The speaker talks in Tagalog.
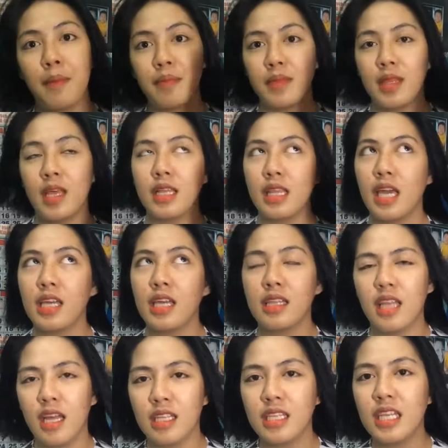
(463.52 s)
something
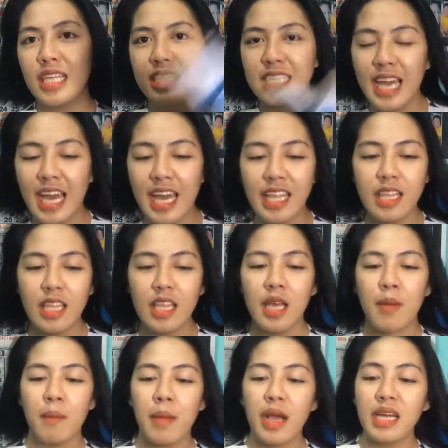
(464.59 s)
like that. Ganyan.
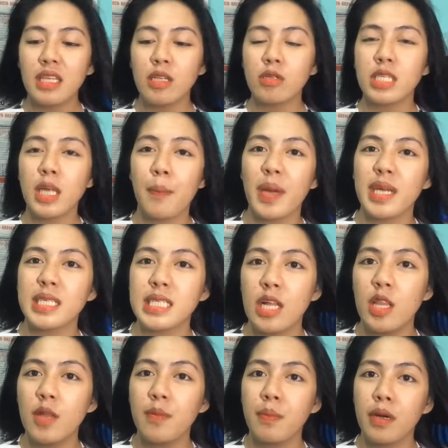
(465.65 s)
Maganda to sa
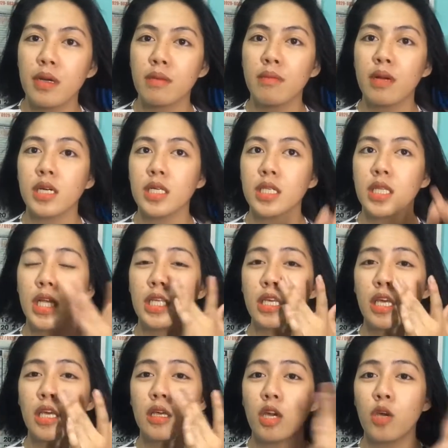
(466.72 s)
pesta na pag
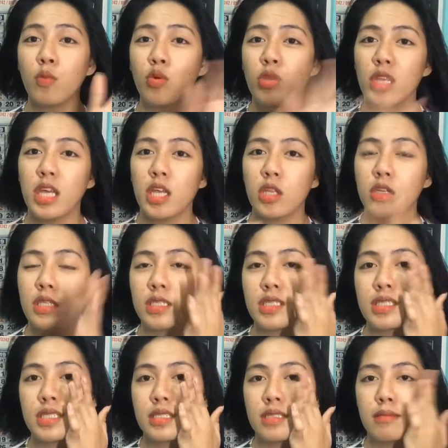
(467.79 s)
maglalagay kayo muna na ito.
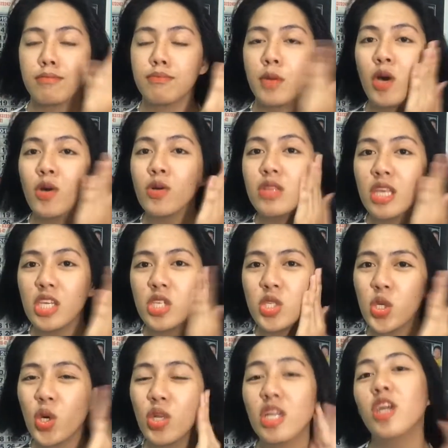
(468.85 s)
Tapos,
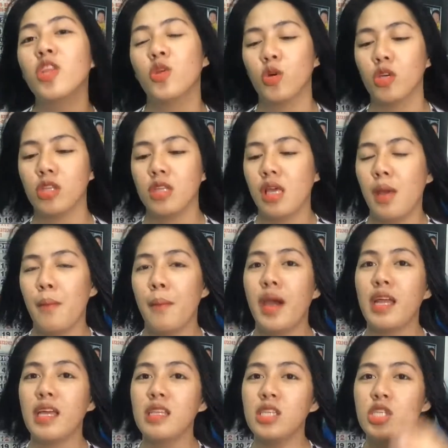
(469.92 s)
foundation, ganun,
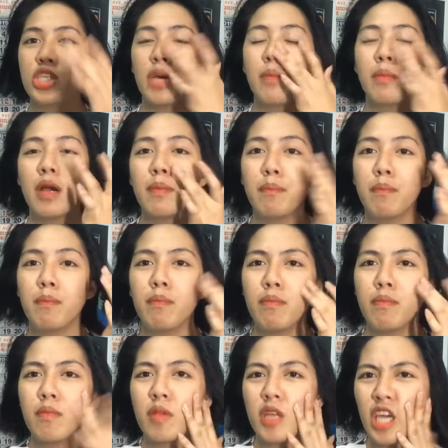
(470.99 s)
para hindi siya
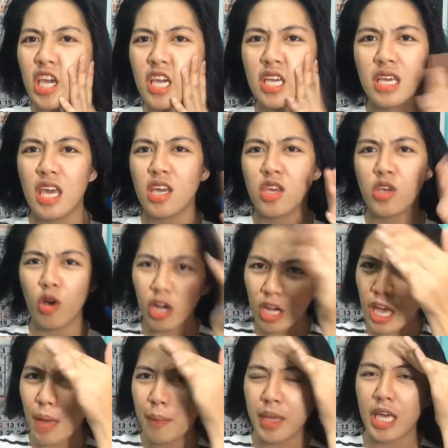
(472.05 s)
mag-kick-kick yung
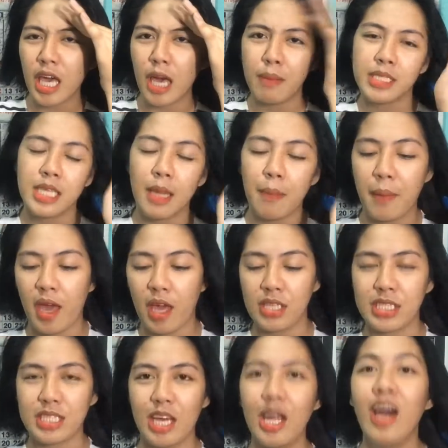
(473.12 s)
kemi-kemi sa
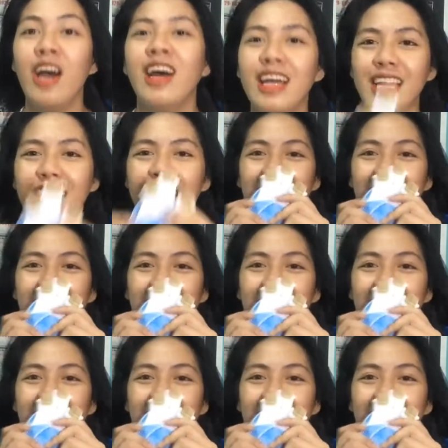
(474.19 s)
test. Ganun.